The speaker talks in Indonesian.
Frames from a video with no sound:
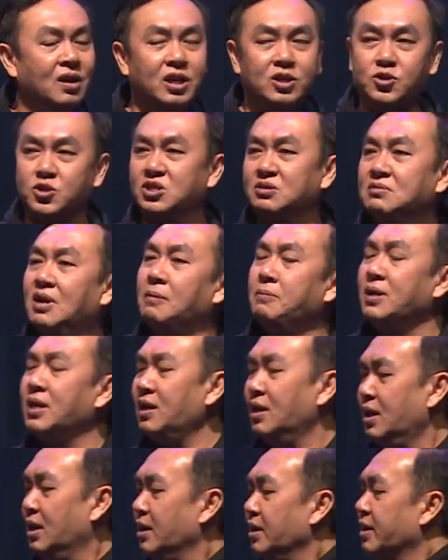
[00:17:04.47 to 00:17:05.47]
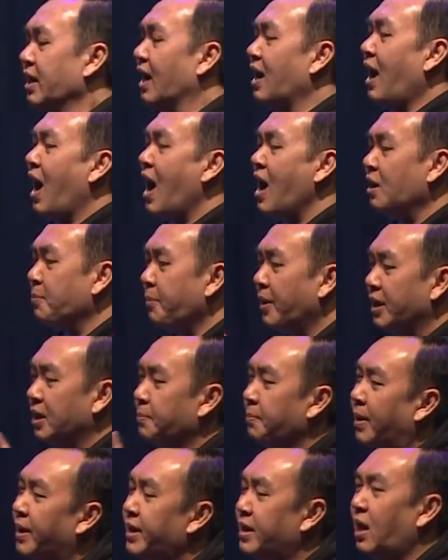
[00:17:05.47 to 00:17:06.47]
Itu sebabnya dengar
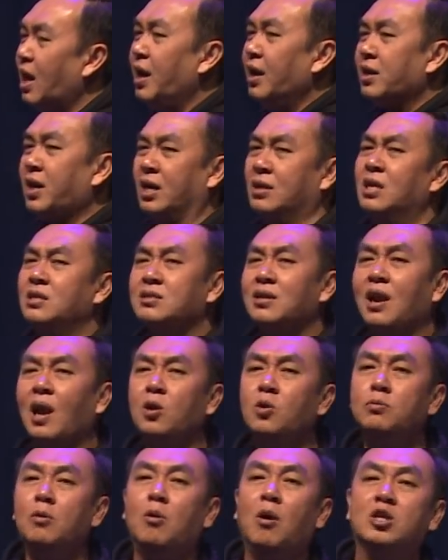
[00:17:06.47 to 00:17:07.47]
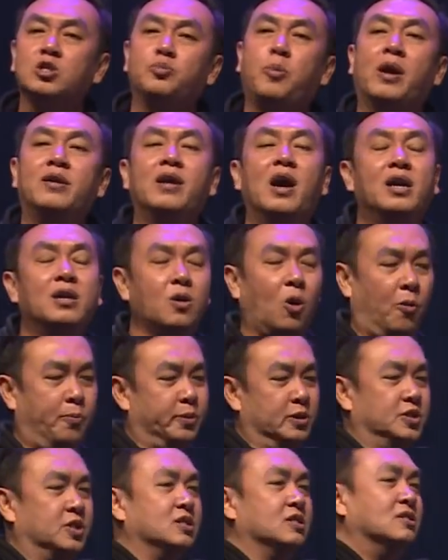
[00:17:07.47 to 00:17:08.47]
baik-baik. Kita selalu mewaspadai roh
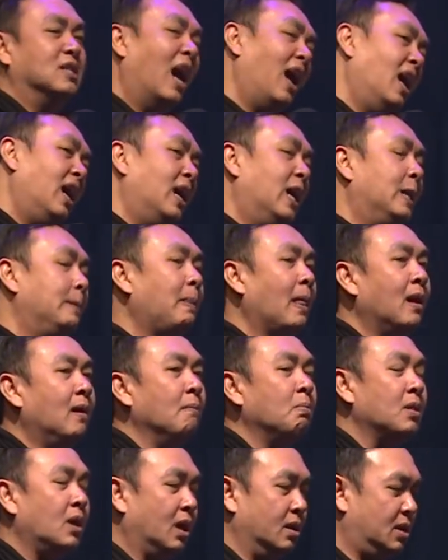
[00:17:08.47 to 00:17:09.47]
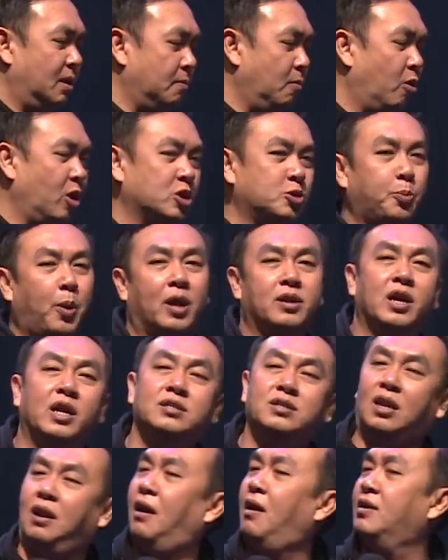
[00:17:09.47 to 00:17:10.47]
perjinan Kita
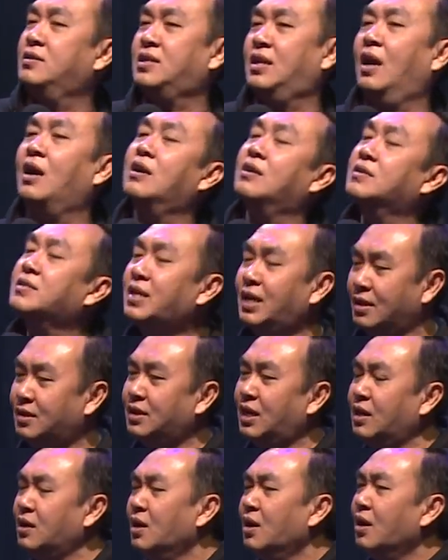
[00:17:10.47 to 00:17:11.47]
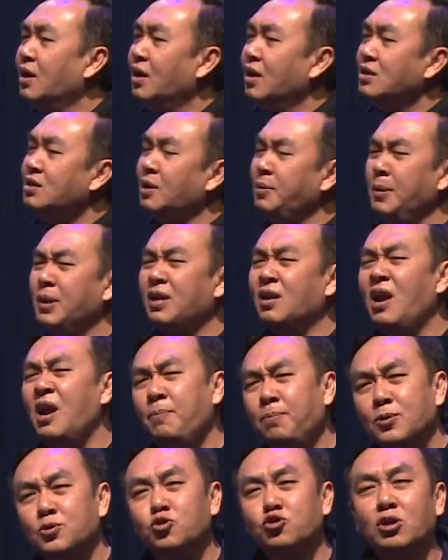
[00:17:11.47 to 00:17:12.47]
mewaspadai serangan-serangan setan. Tapi
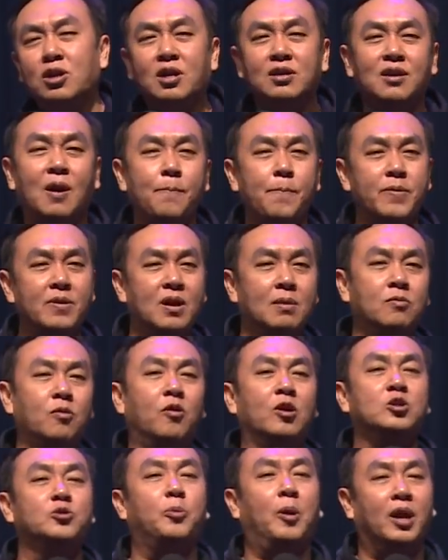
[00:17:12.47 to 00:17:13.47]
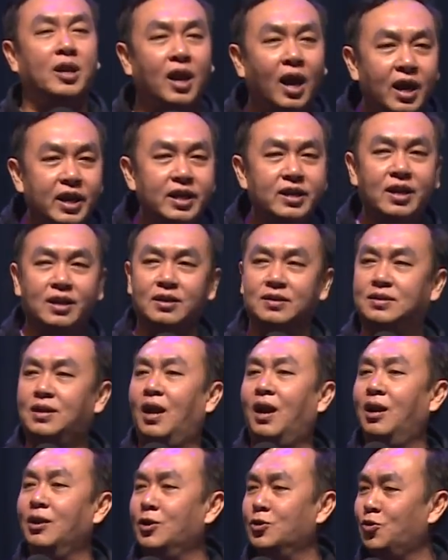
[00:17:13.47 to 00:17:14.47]
kenapa saudara tidak pernah mewaspadai dari
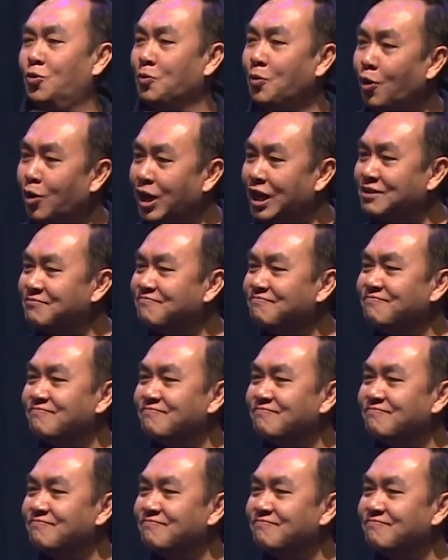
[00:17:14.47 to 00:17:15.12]
serangan kesombongan?